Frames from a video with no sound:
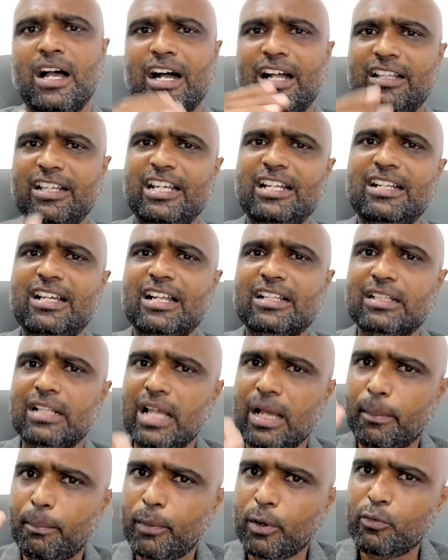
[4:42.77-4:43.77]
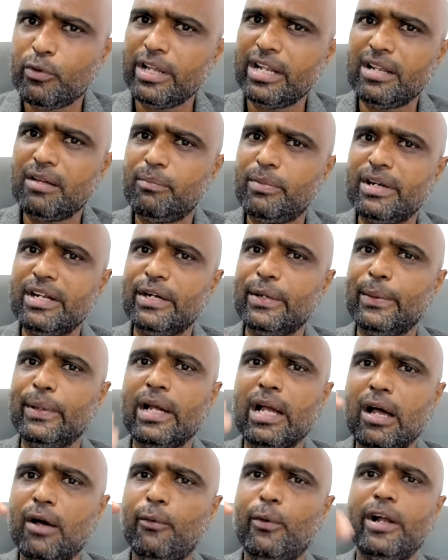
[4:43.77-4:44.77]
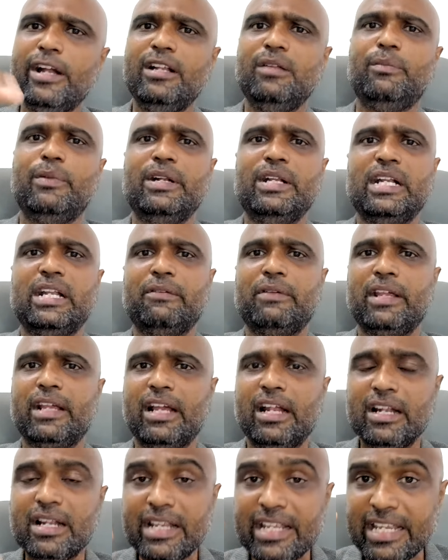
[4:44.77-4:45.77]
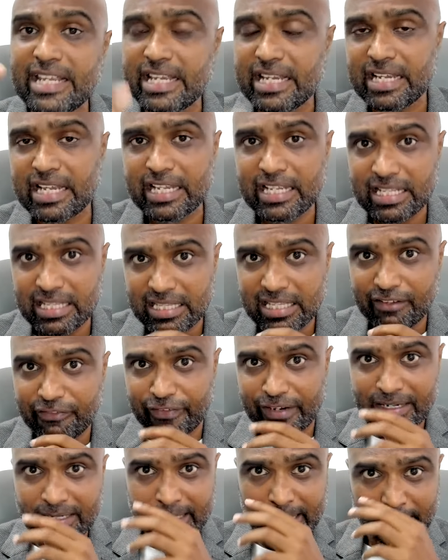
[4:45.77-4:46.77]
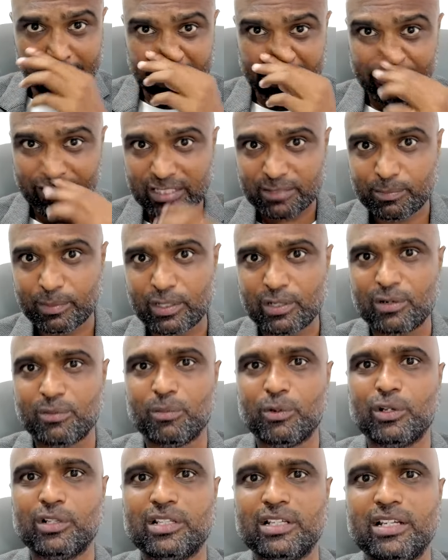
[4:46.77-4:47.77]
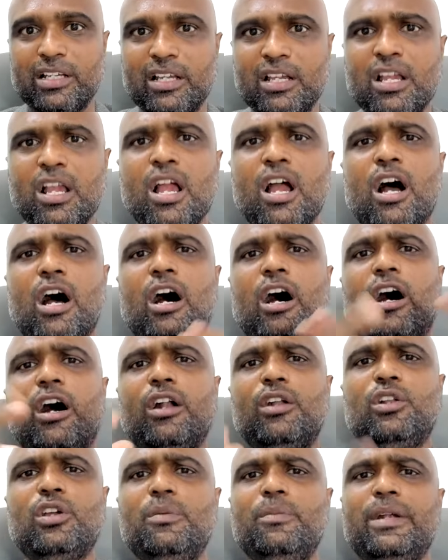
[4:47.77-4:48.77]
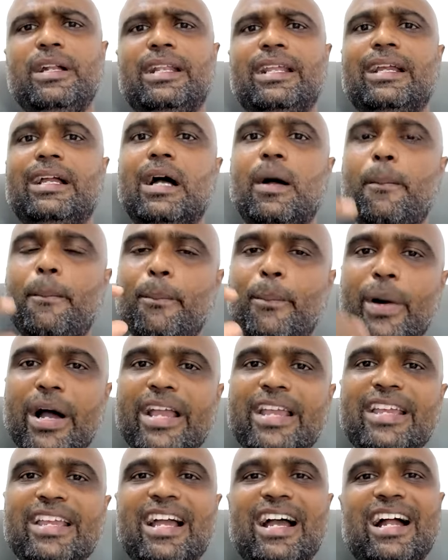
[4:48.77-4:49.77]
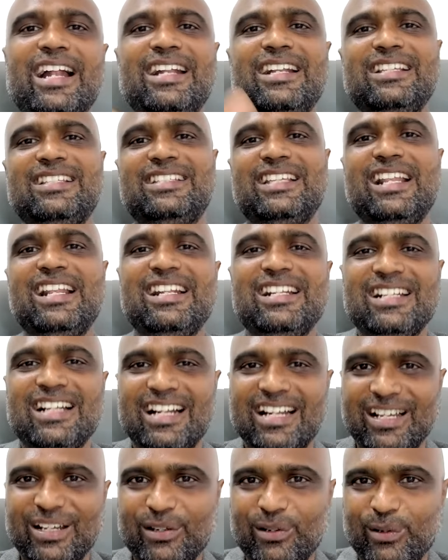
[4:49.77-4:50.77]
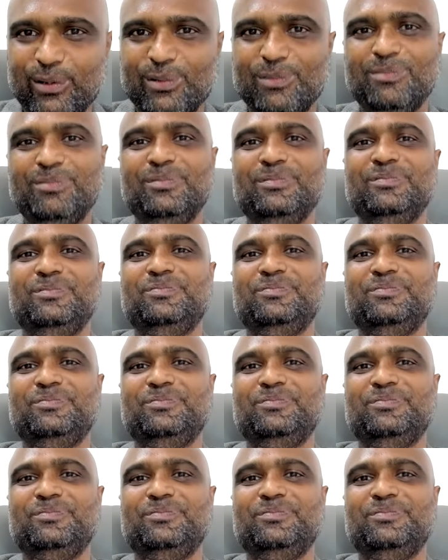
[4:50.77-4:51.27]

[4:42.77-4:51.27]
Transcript: அதே நேரத்தில் அப்போவும் என்ன பண்ணிடுவீங்க அவாய்டு பண்ணிடுவீங்க நீங்கள் இந்த ஃபண்டில் இன்வெஸ்ட் பண்ணும்போது ஆட்டோமேட்டிக்காக பை அண்ட் செல் நடக்கும்